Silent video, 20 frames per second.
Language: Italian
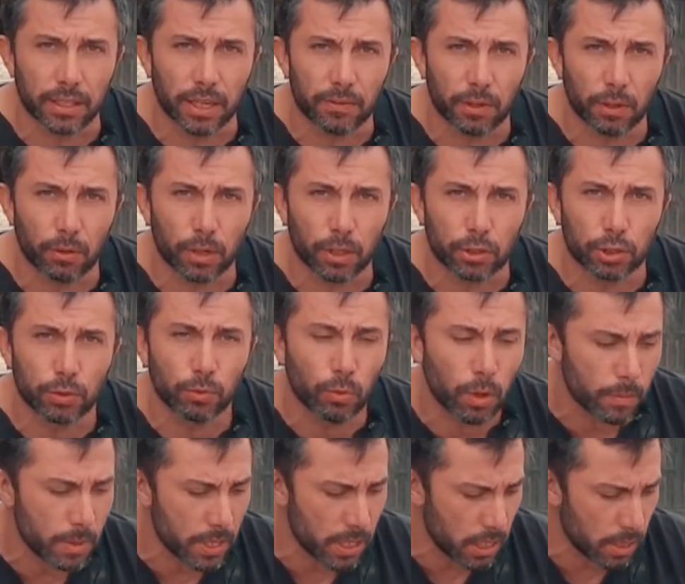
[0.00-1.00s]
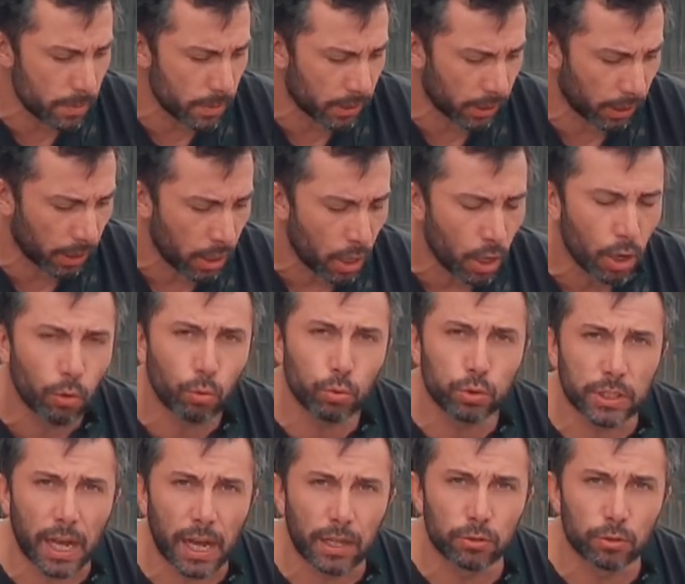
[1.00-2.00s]
3,5 mm
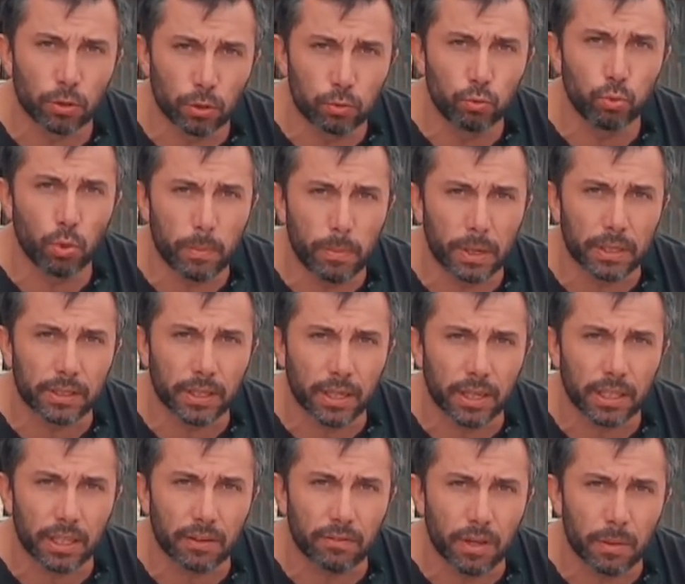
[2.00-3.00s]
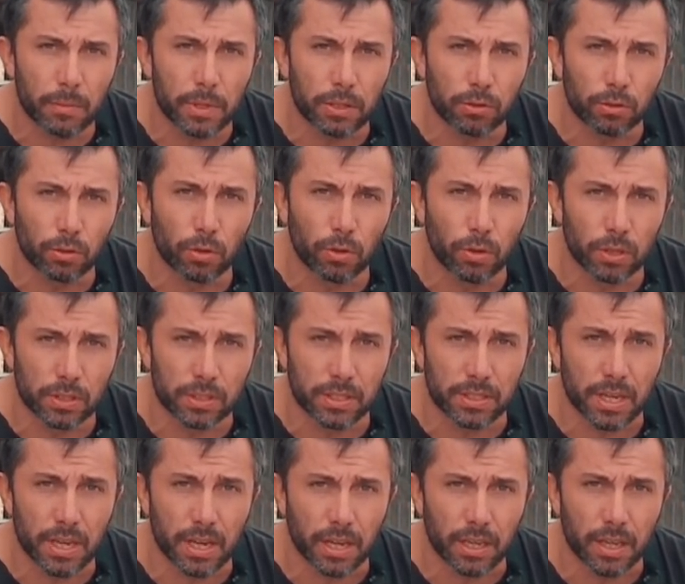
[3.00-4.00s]
usando due batterie d'avviamento in
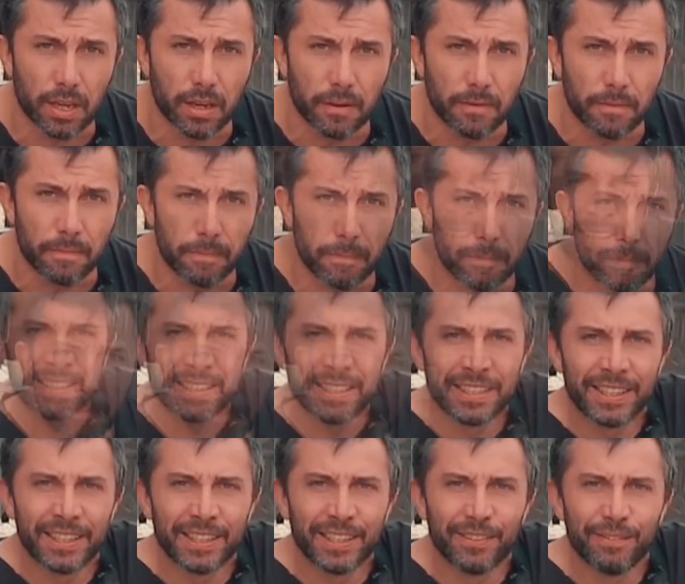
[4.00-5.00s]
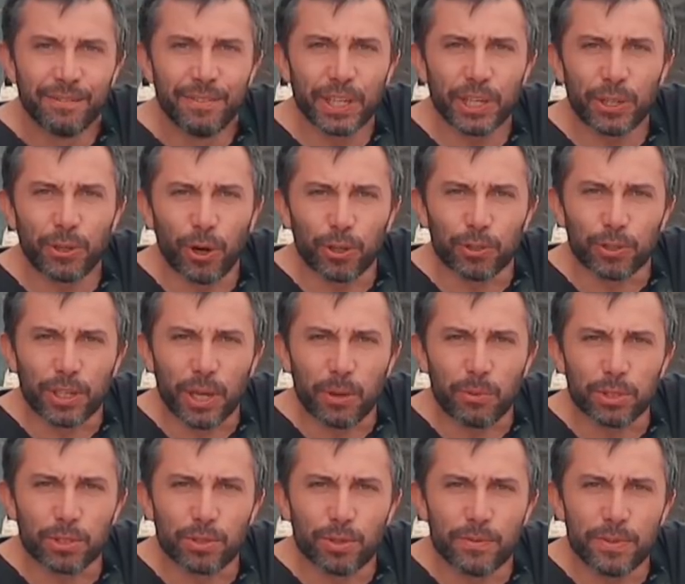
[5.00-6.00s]
serie. Vi ricordo che
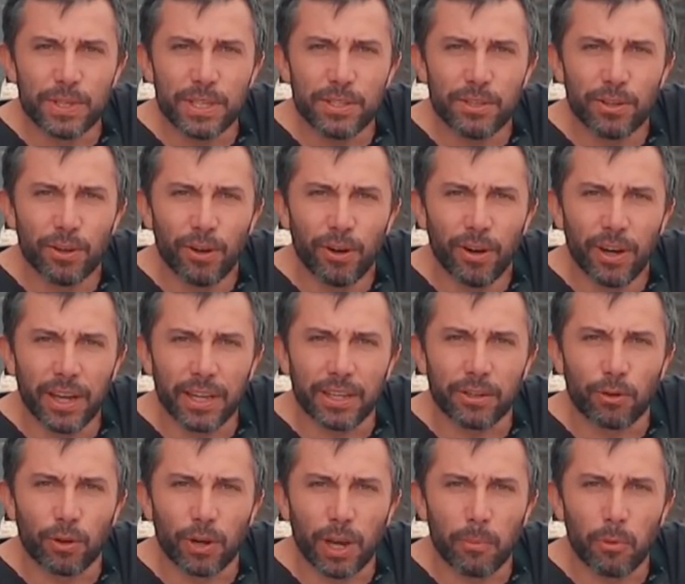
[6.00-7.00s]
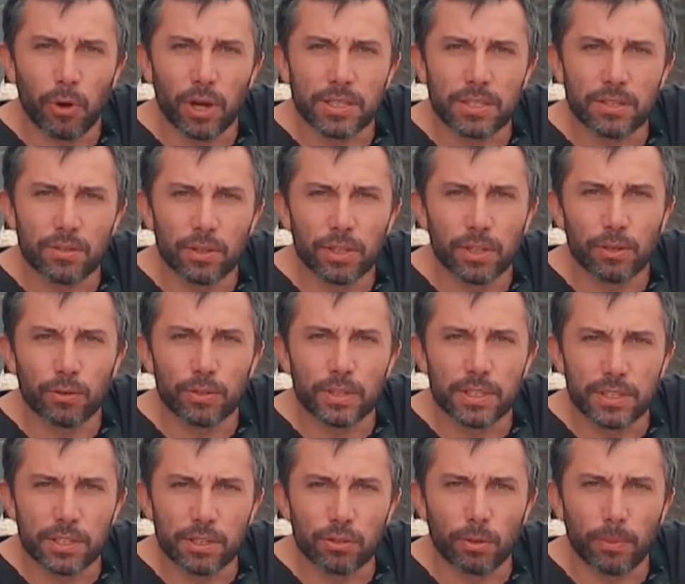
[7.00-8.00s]
questo video è in collaborazione con
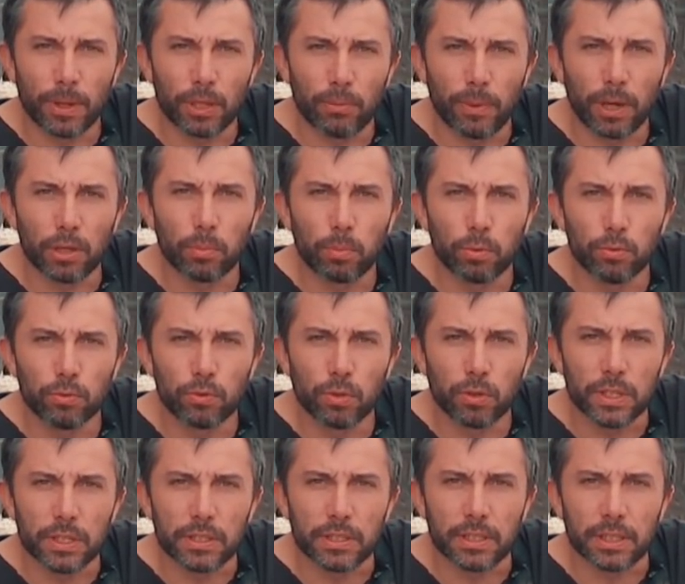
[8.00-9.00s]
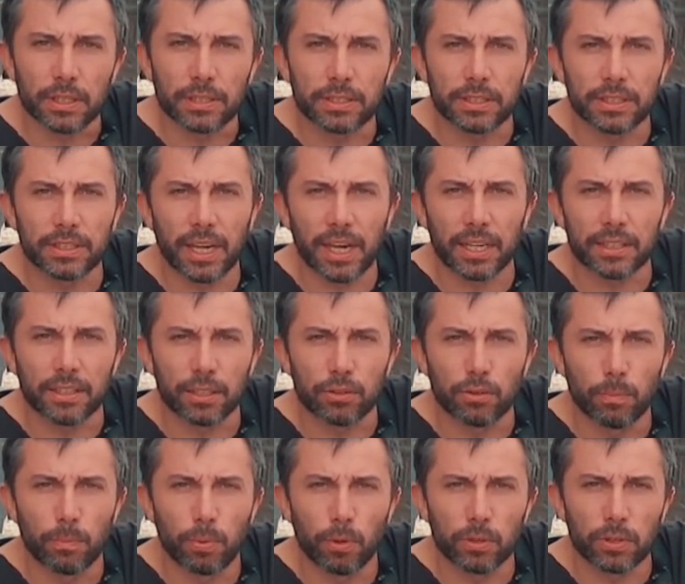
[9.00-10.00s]
il sito manomano.it. Si tratta di
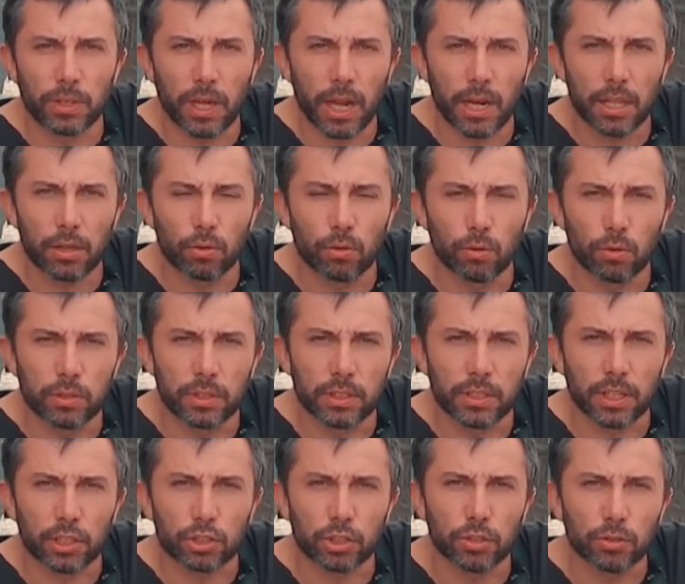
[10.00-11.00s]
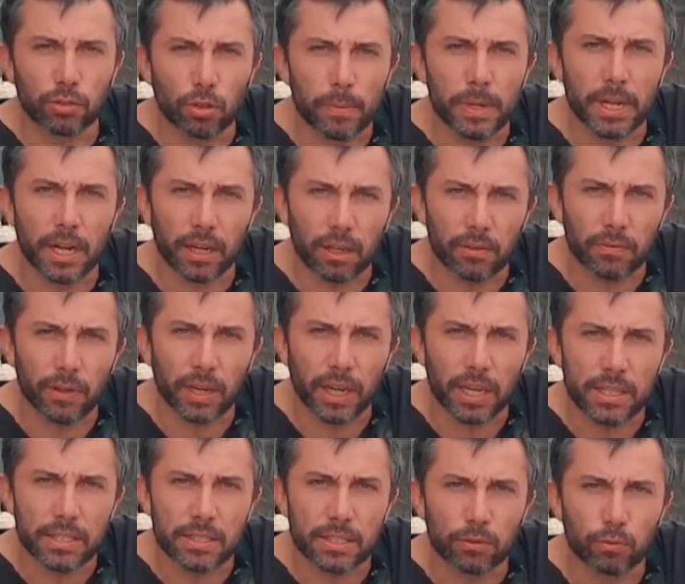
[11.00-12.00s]
un portale con oltre 300.000
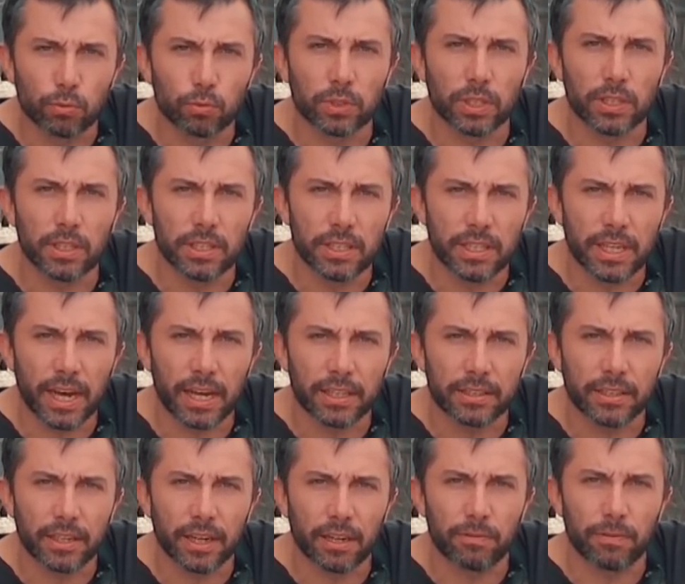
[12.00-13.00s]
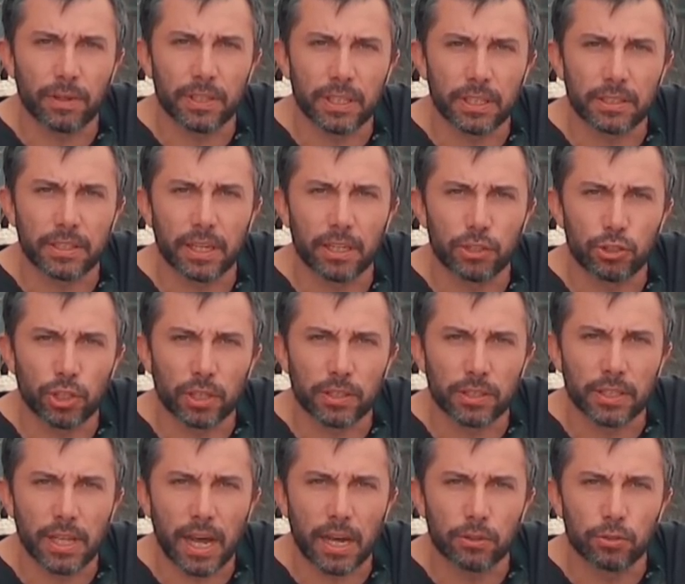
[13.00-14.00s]
referenze, tutte dedicate al fai da te e al
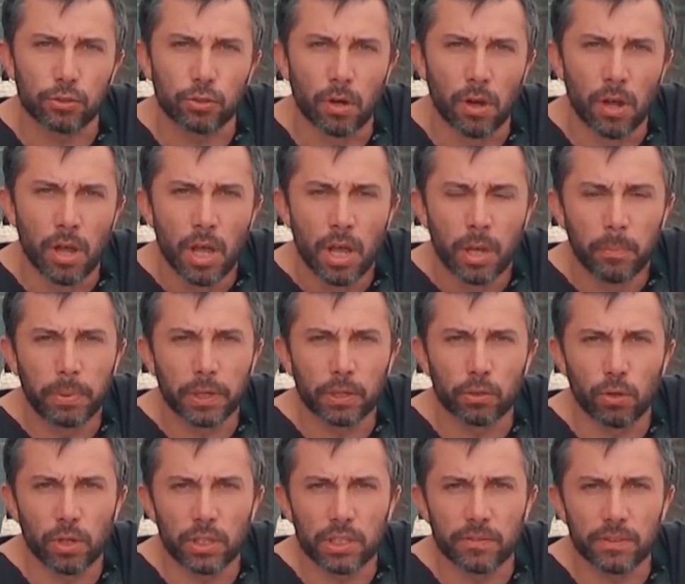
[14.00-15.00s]
giardinaggio. Per noi è